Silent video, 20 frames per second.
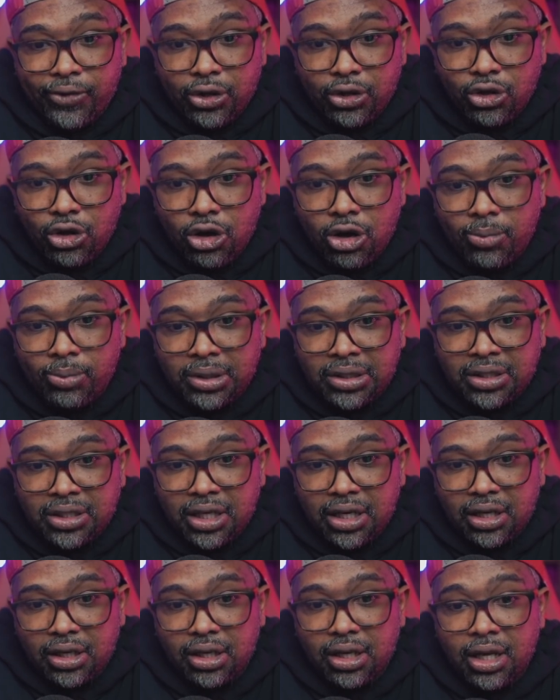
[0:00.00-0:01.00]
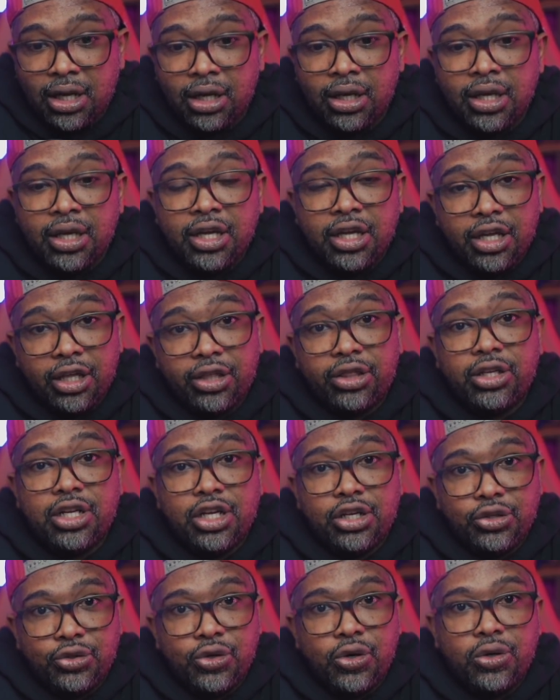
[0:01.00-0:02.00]
في يوم ان شاء الله
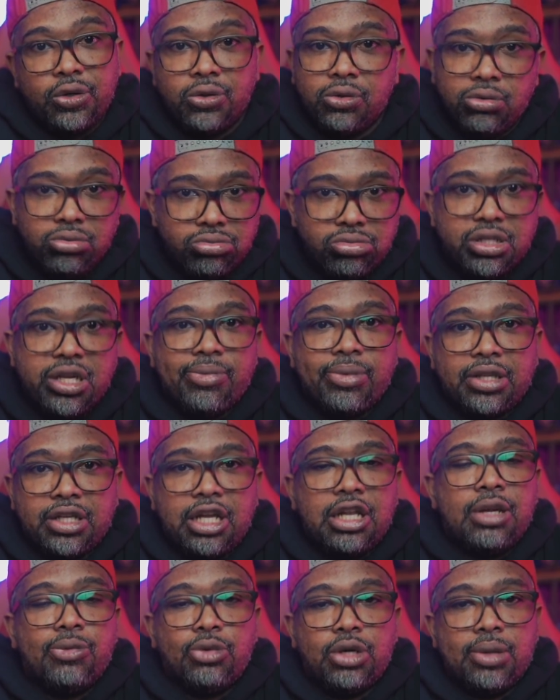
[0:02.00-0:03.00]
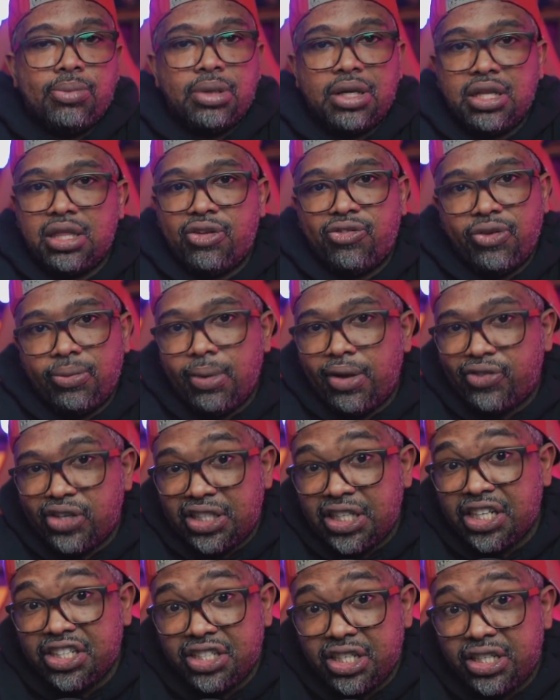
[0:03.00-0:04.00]
2 يوليو زي ما تكلموا قبل كذا فما في
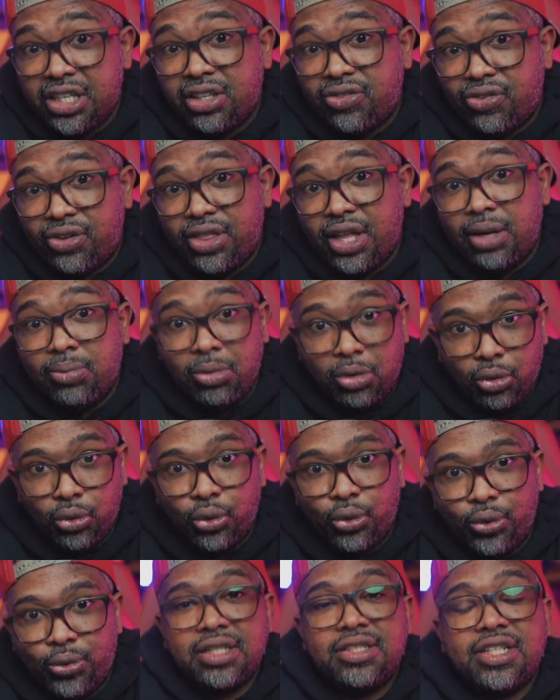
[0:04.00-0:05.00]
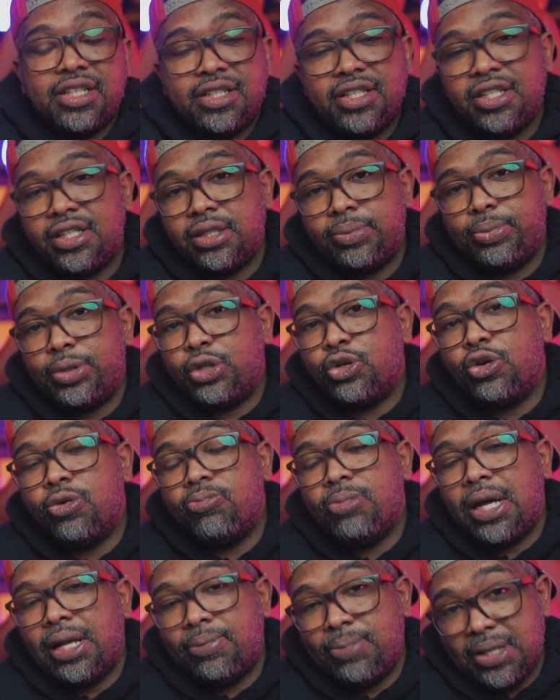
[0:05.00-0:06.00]
شيء جديد في ذا الموضوع الجديد
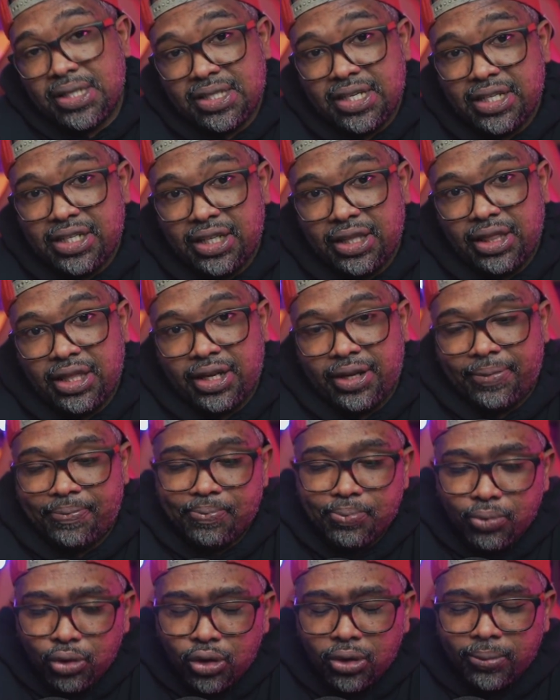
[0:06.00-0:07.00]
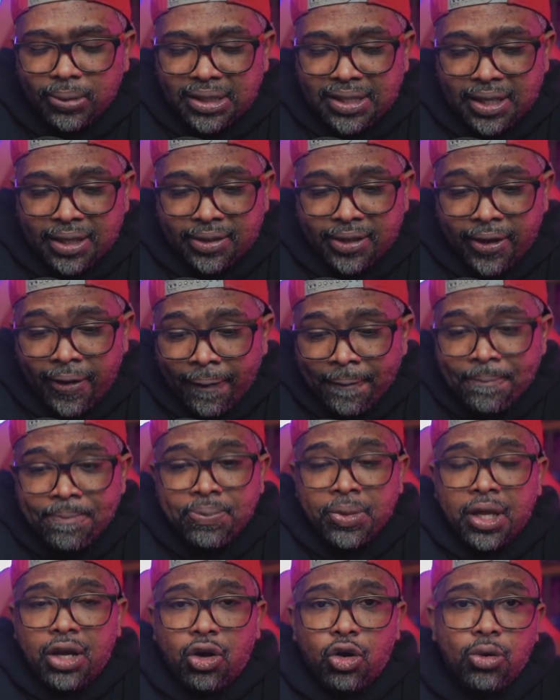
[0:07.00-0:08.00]
بيكون مع البلاي ستيشن 3 بكل بساطه
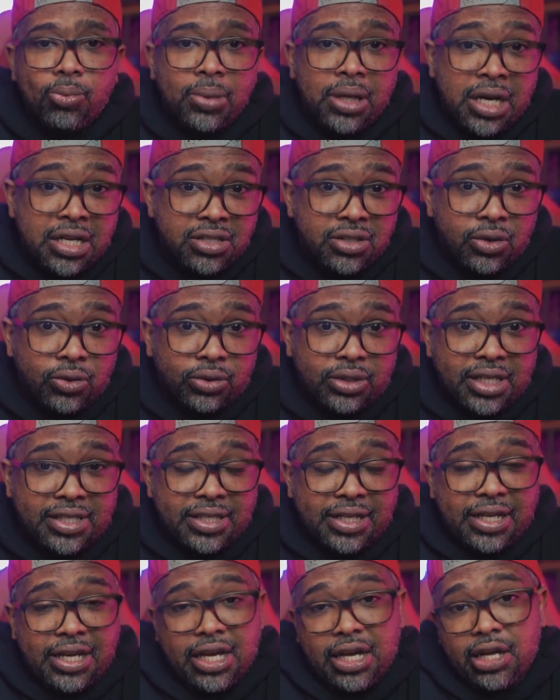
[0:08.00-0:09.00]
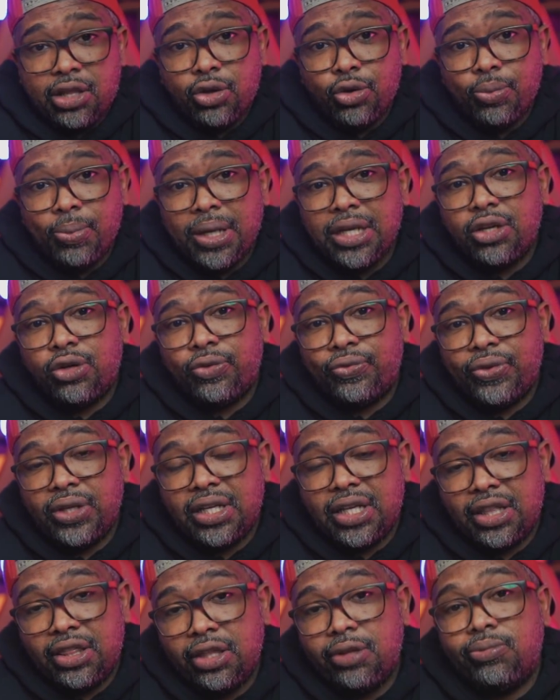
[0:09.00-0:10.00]
هم نزلوا التصريح هذا وبينوا
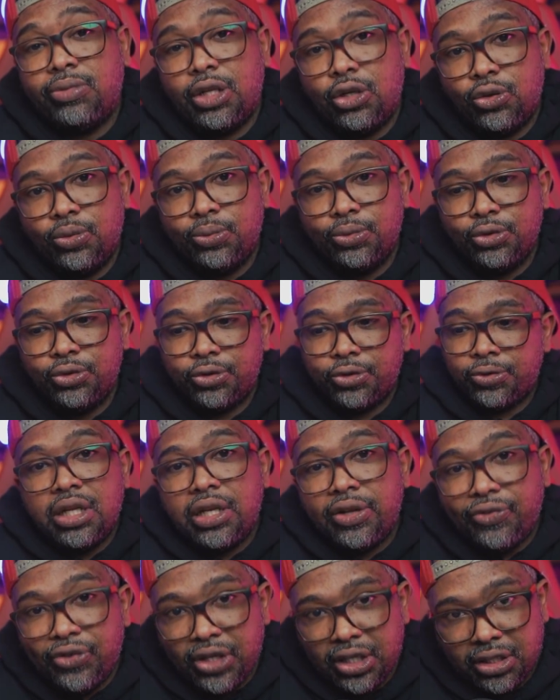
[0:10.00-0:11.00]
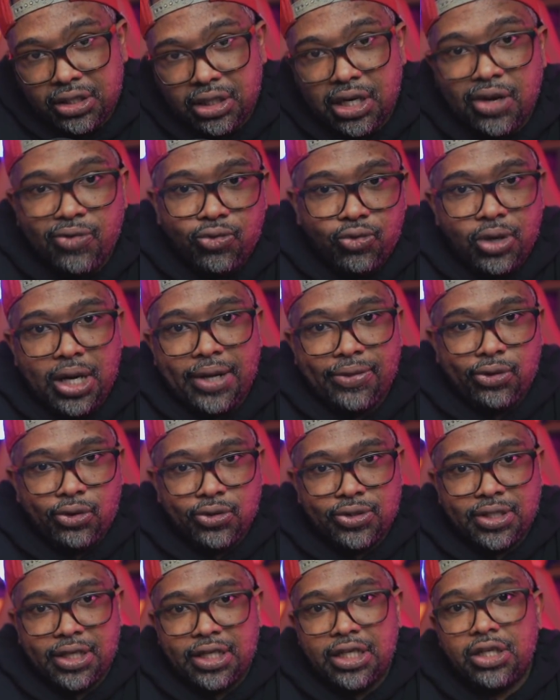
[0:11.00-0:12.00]
فيه كثير من الامور اللي فيه اعتراف
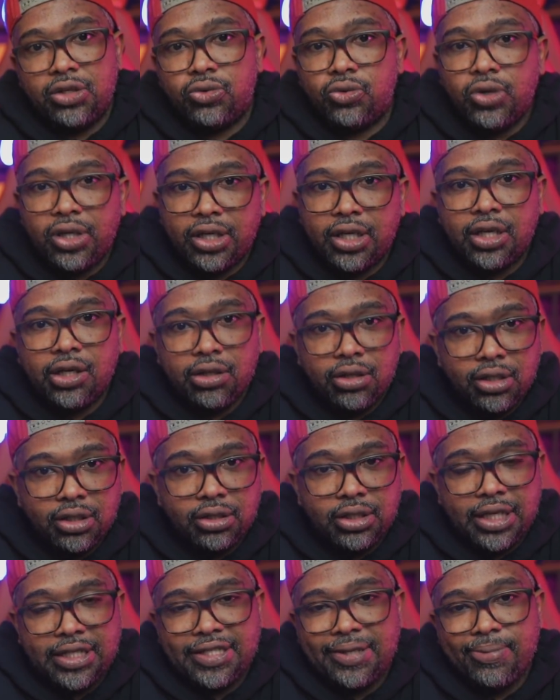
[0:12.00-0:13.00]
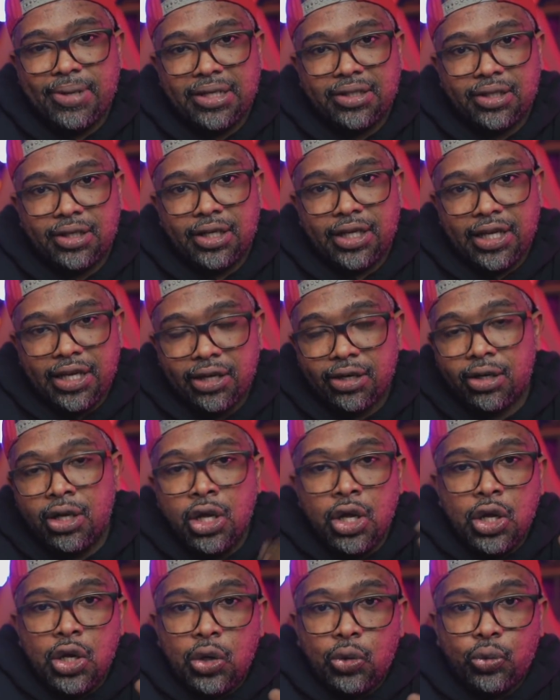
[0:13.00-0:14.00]
واضح وصريح انه احنا غلطنا يا جماعه الخير
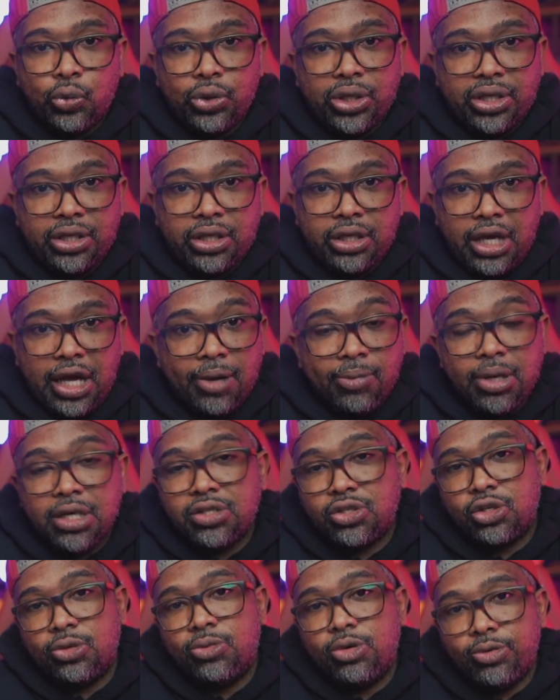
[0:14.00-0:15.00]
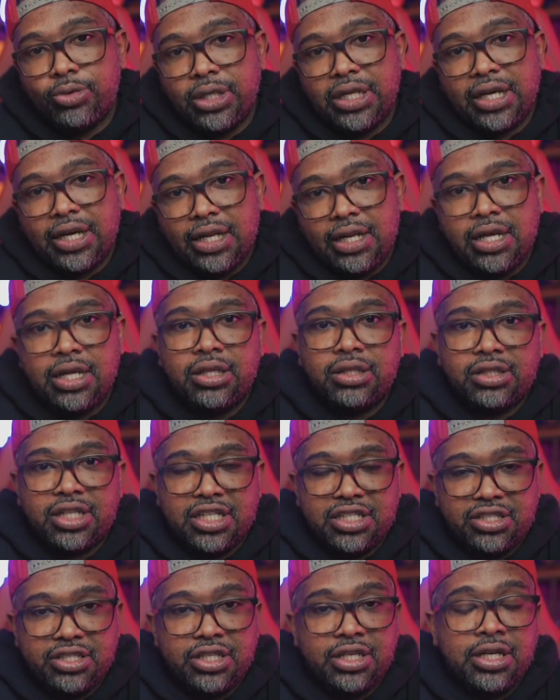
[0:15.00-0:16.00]
وحماسكم هو اللي خلانا
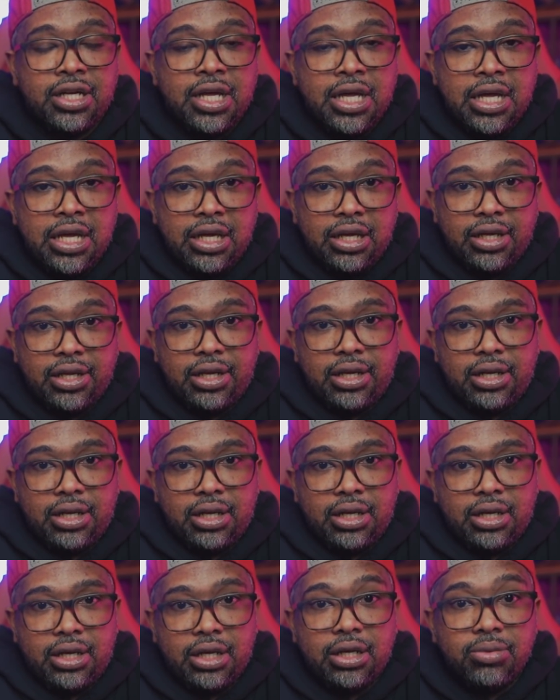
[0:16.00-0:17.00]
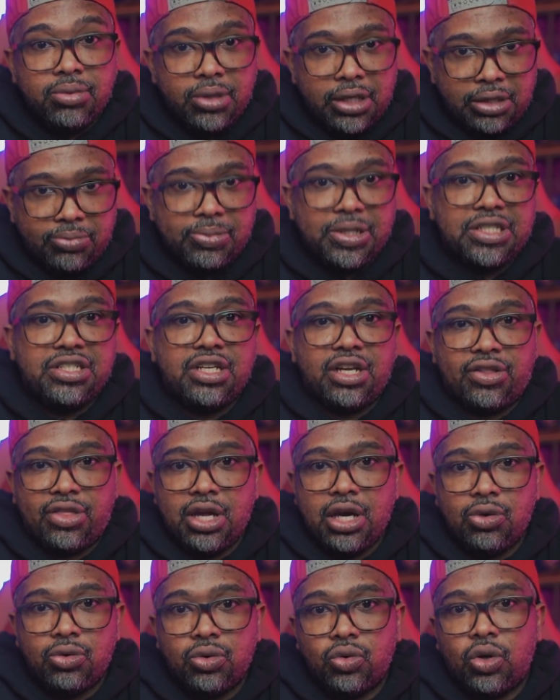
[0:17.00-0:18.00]
نرجع المتجر
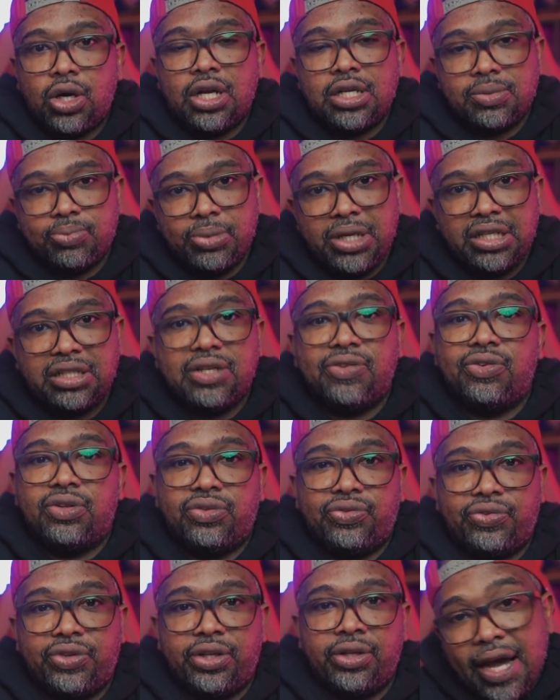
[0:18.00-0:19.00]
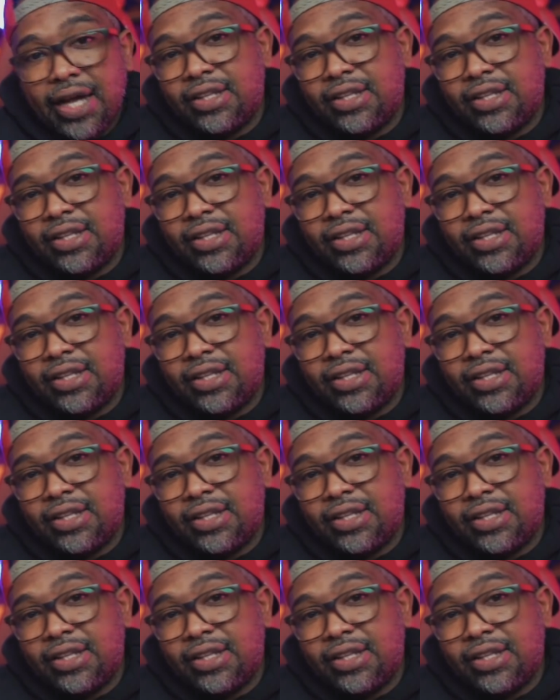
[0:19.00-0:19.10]
ذا او انه خلاص بنحتفظ فيه.